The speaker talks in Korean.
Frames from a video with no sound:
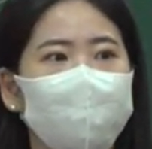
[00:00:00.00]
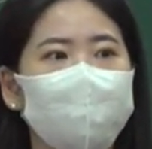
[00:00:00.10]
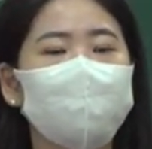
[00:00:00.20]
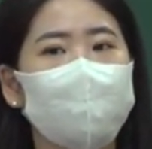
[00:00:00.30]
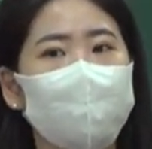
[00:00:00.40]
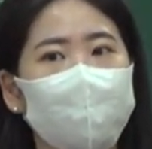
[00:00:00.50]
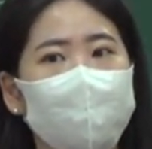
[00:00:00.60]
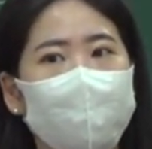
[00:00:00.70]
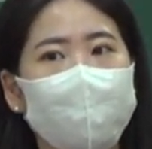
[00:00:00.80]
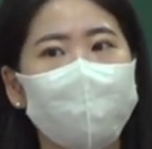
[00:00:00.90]
그
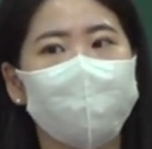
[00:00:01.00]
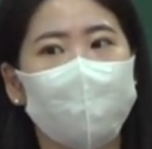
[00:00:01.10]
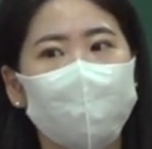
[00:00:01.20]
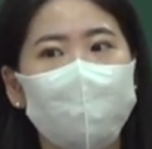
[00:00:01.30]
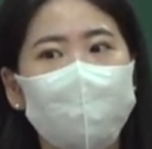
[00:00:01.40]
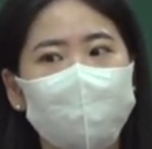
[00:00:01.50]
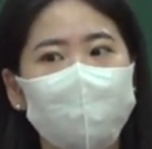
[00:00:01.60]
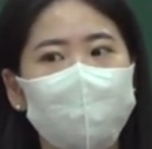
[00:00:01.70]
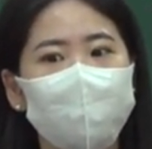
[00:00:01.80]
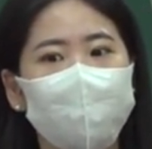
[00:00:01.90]
나라에 다니엘과 새
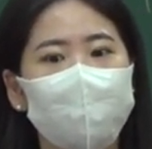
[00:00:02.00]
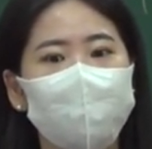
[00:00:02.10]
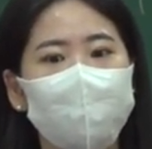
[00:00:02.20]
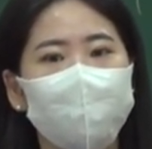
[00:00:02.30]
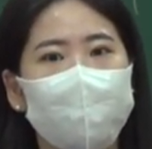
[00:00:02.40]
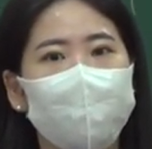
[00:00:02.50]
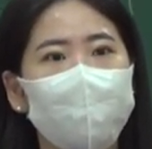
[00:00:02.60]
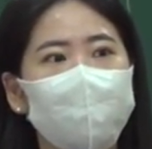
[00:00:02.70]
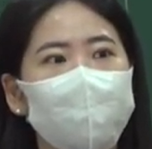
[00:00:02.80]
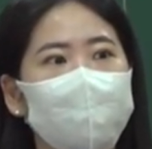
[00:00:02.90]
친구를 통해서
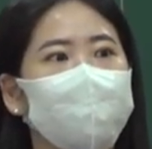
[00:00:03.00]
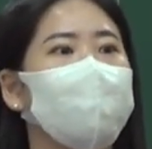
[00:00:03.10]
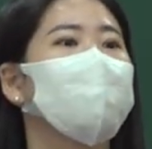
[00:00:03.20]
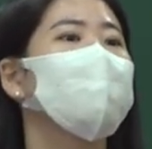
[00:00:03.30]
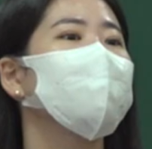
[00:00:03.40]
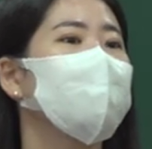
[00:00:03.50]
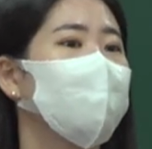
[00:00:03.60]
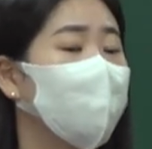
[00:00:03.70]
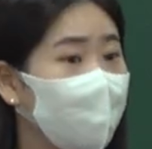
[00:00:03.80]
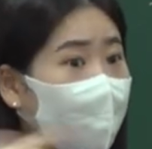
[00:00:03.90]
바벨론이
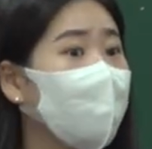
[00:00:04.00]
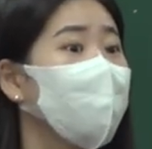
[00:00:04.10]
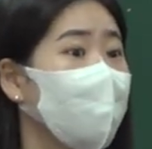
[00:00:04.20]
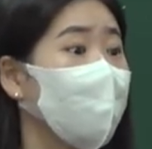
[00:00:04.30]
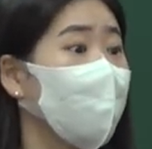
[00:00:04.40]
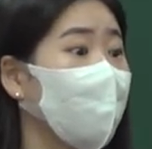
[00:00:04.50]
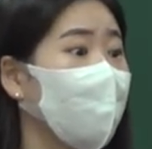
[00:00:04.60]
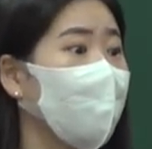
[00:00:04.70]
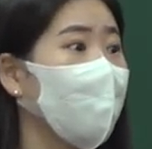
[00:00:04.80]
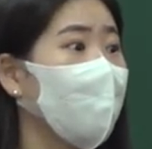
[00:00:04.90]
바뀝니다. 뒤바뀝니다.
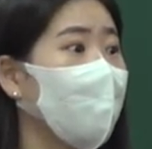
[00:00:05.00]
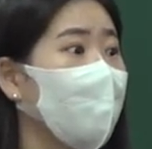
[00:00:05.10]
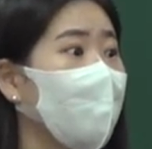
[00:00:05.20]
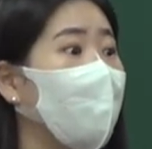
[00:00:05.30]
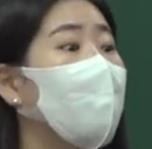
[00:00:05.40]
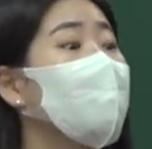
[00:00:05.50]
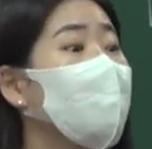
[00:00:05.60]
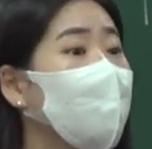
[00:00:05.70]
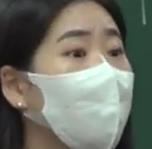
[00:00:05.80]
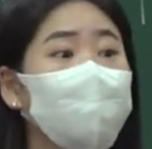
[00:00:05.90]

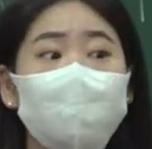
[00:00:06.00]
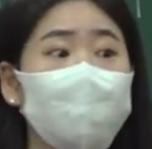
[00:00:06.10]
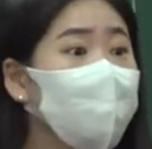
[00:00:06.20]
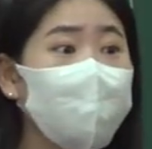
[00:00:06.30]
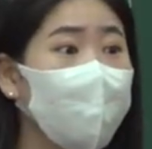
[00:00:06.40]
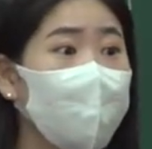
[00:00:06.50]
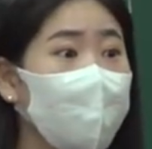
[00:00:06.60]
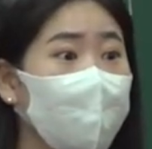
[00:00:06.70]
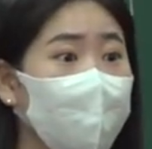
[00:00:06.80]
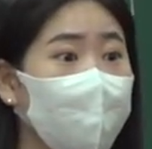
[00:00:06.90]
왕이 어쩔 줄
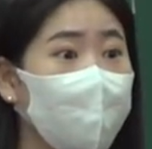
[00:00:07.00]
몰라요.